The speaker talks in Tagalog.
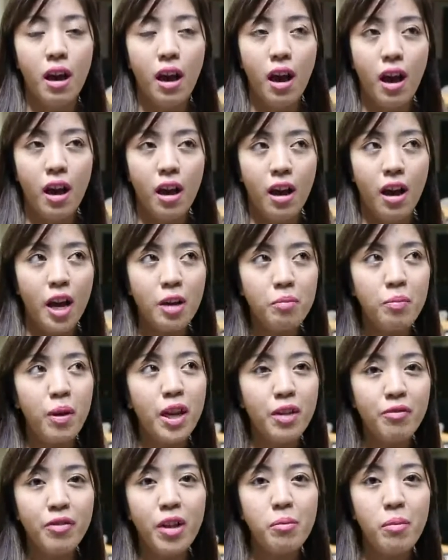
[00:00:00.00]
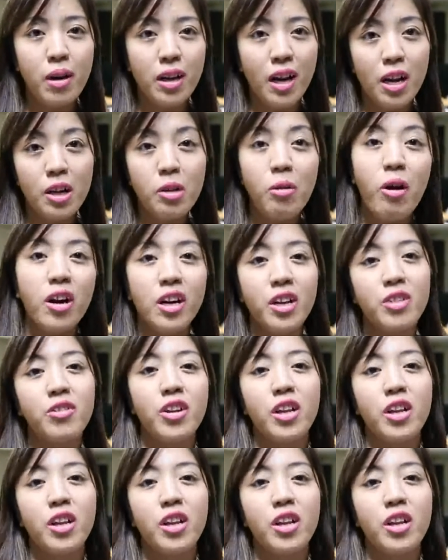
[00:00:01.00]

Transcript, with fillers: uh, I believe na magagawa ka rin yung